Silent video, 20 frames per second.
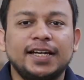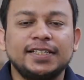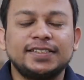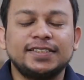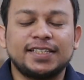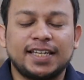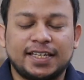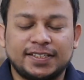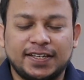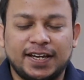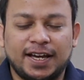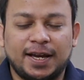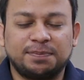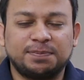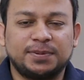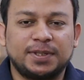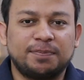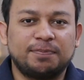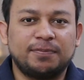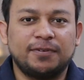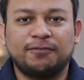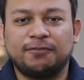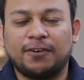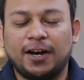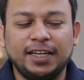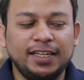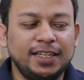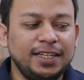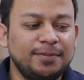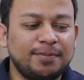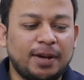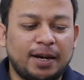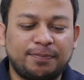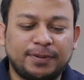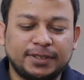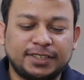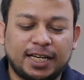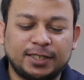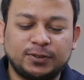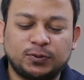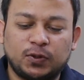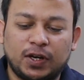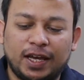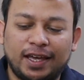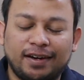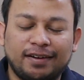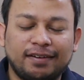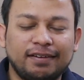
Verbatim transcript: गाइस कैसे हैं आप सब फाइनली हमारे पास आ चुका है